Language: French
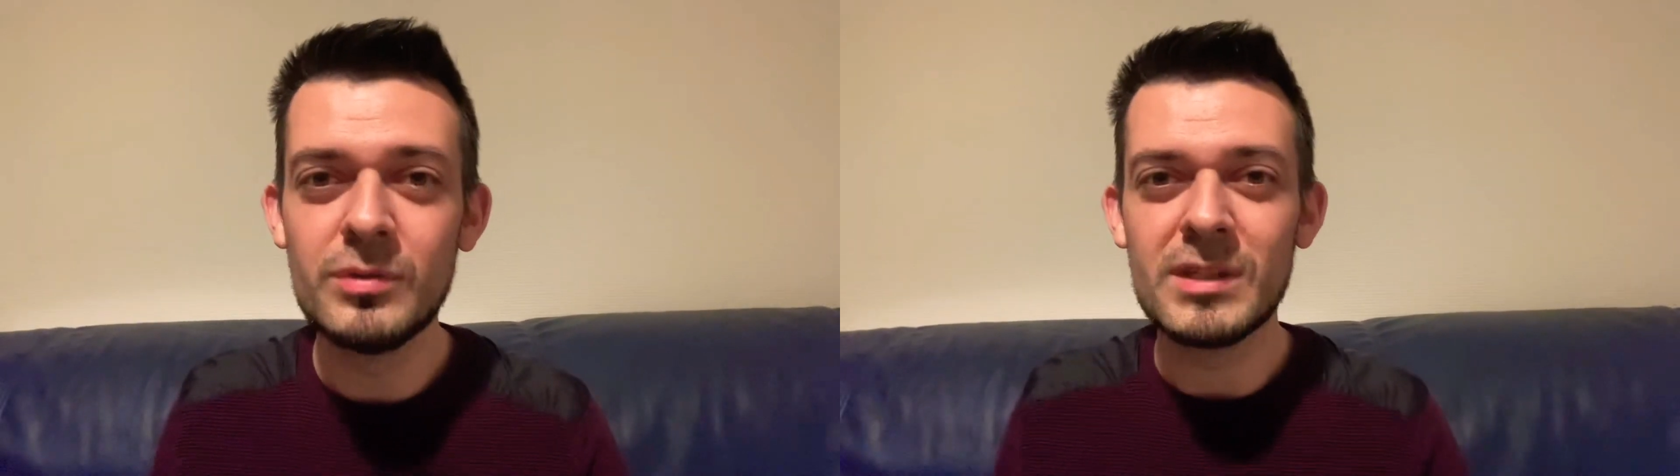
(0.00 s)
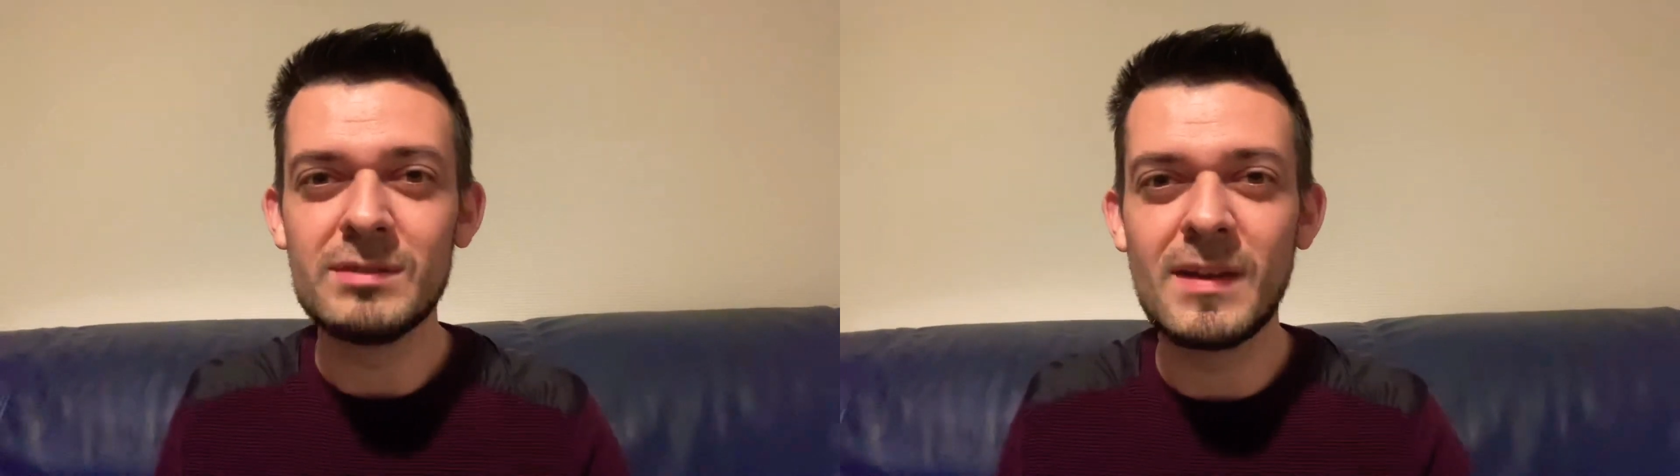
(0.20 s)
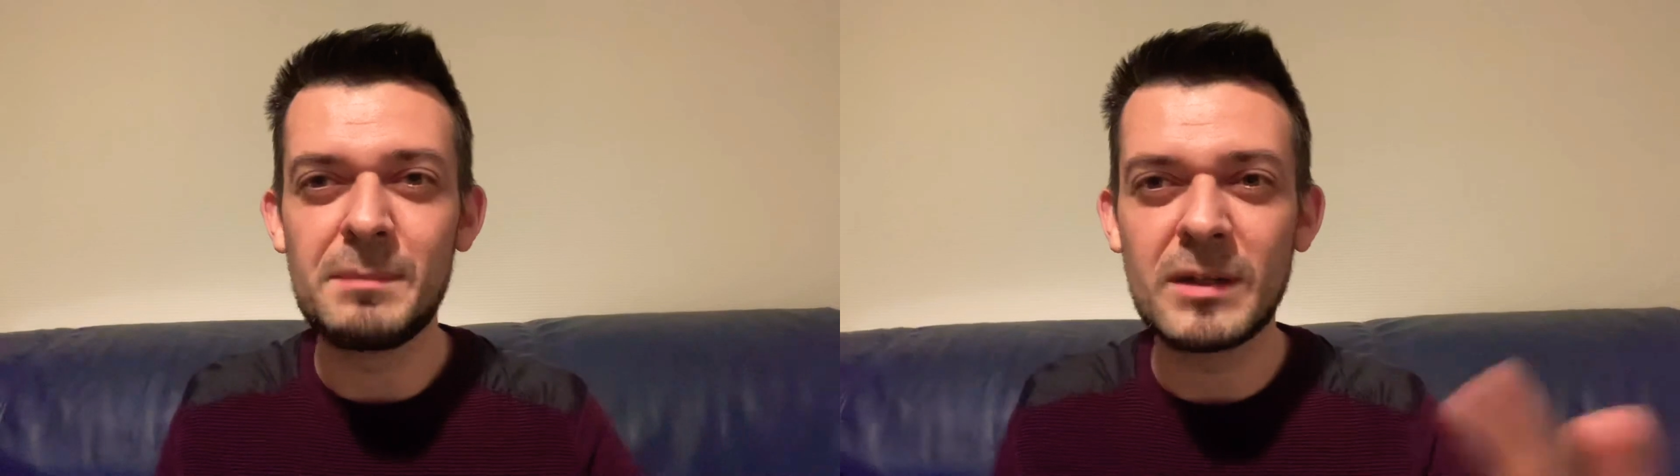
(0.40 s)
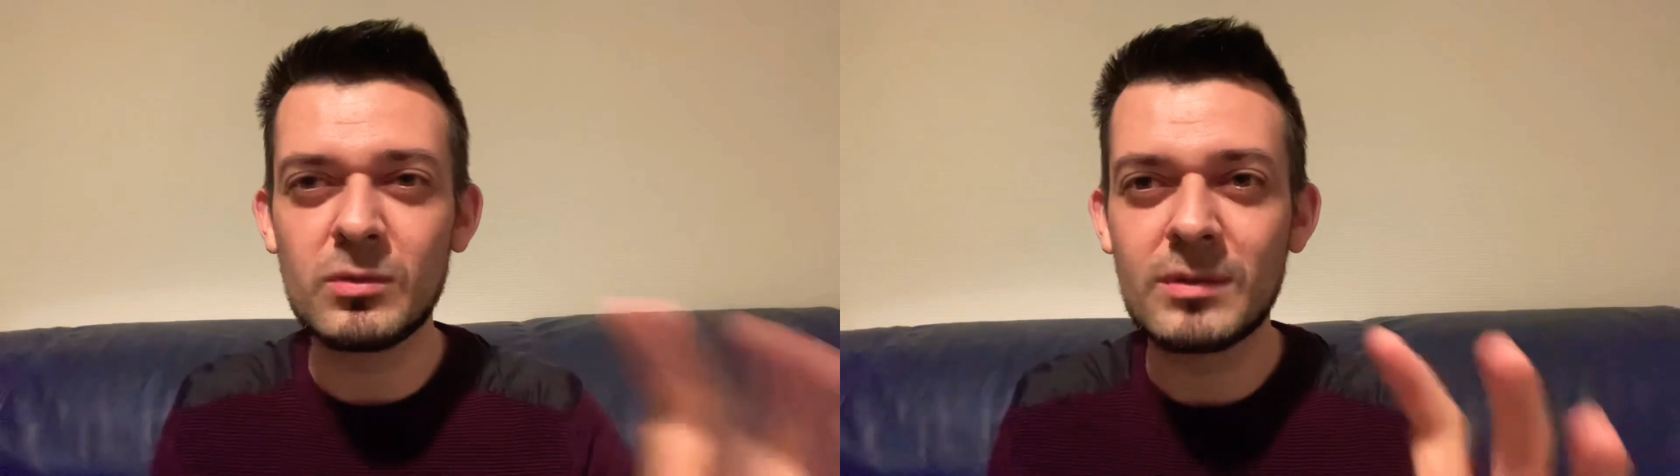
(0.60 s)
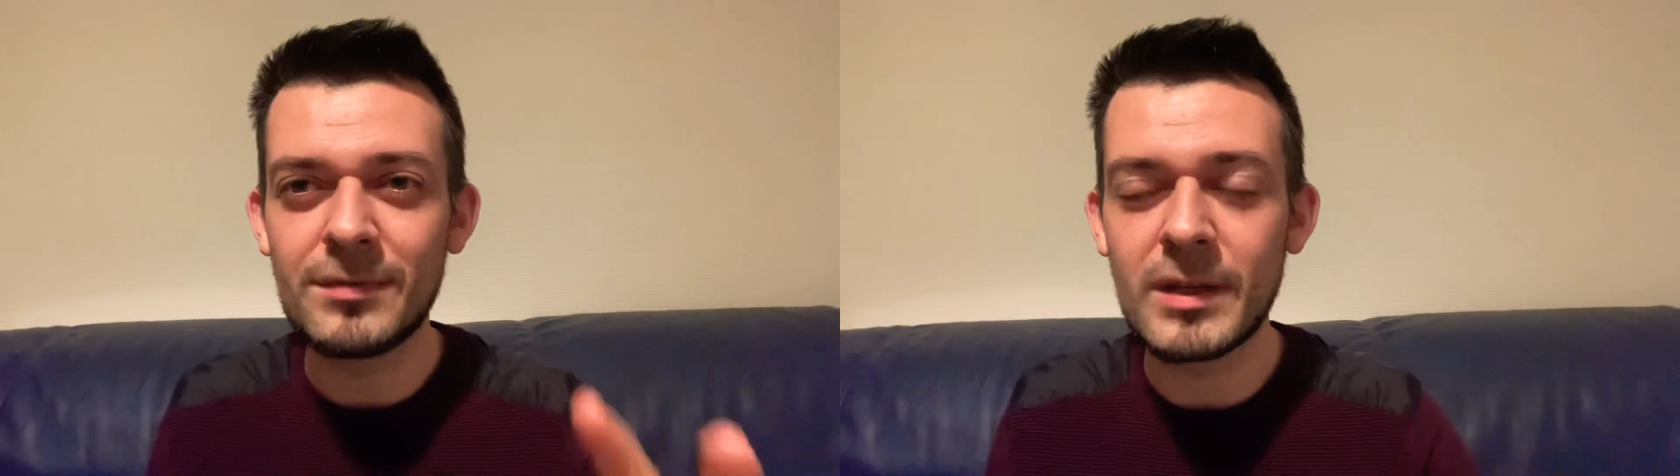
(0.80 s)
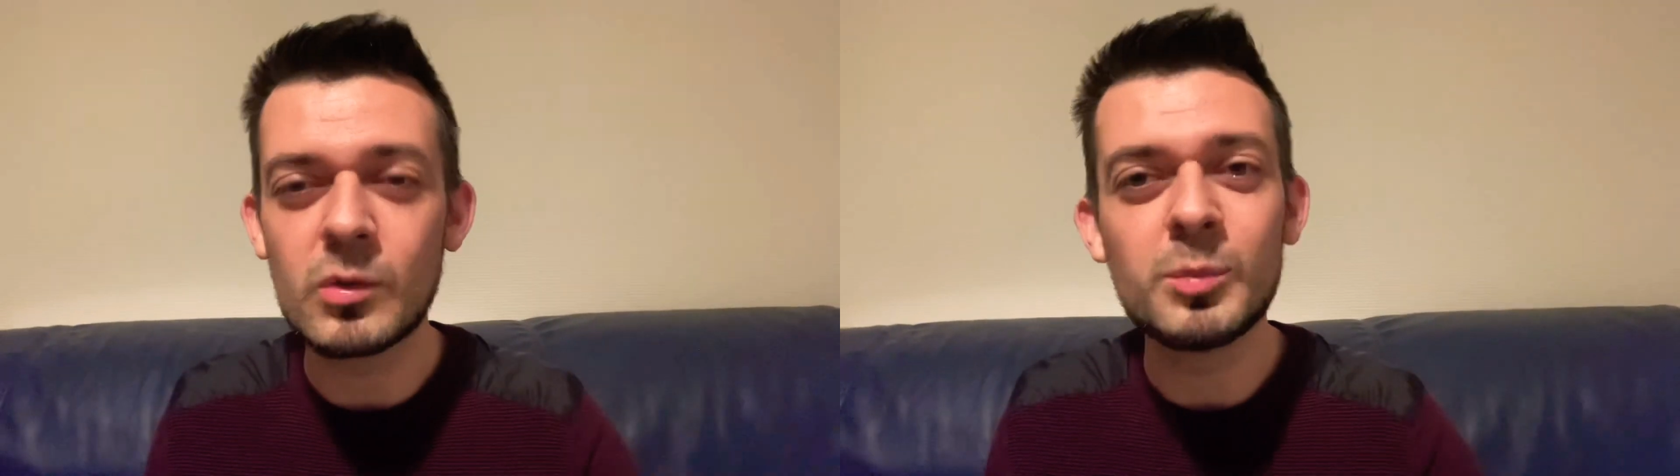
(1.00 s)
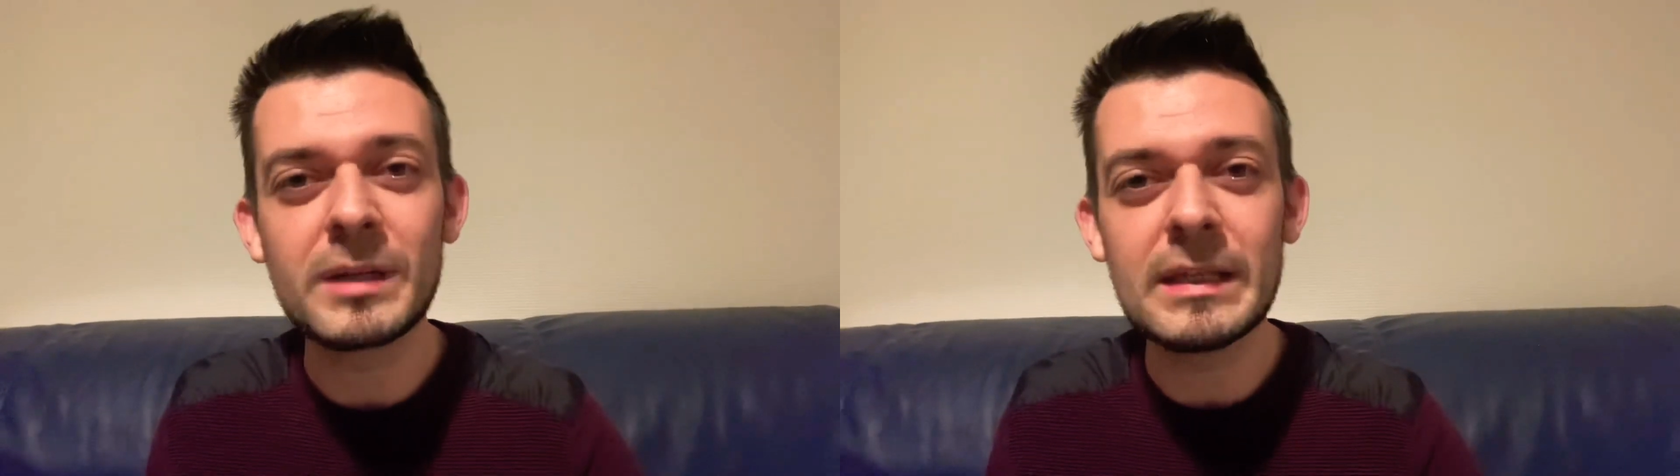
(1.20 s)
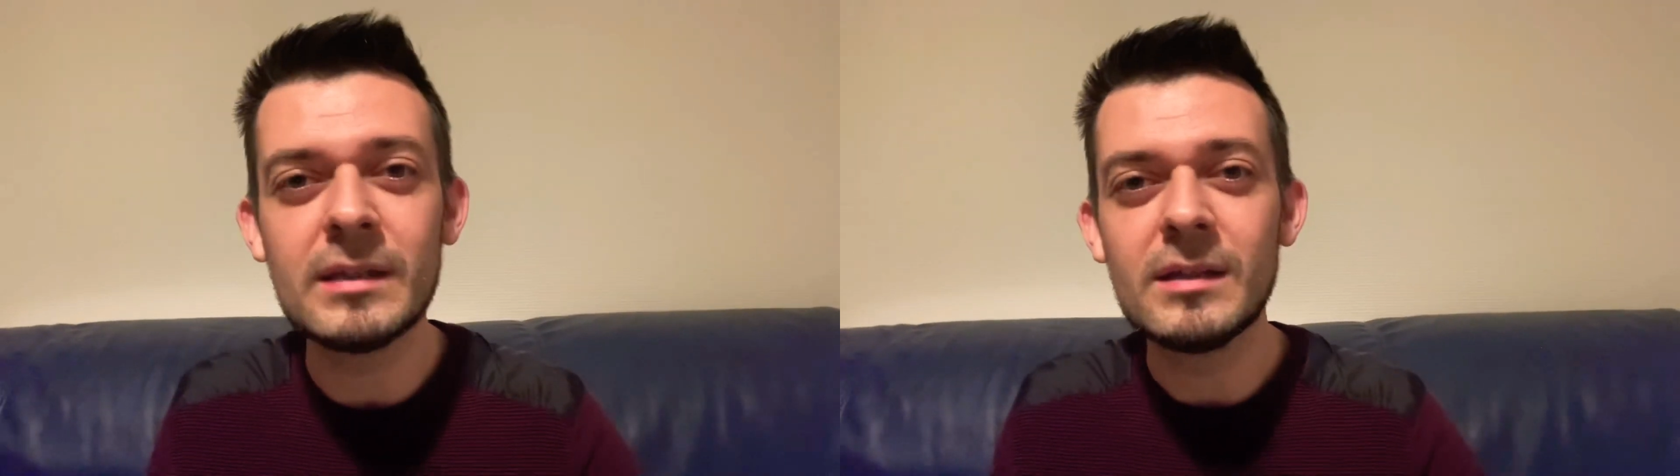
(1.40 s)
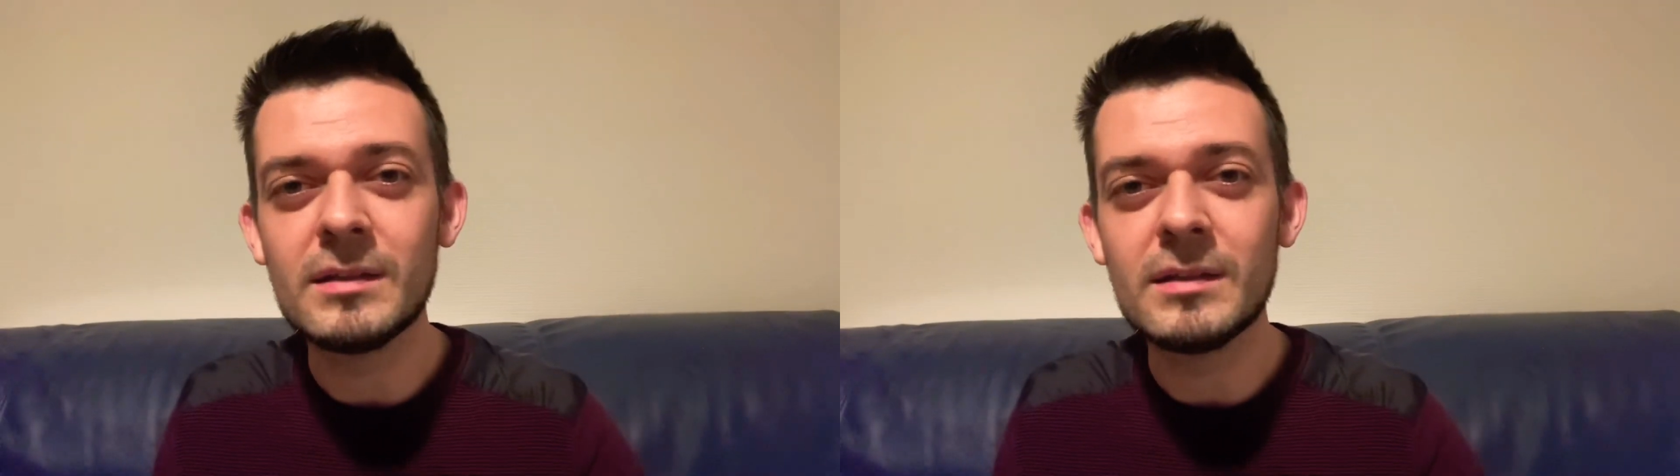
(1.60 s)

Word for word: Si vous n'avez pas tout à fait compris,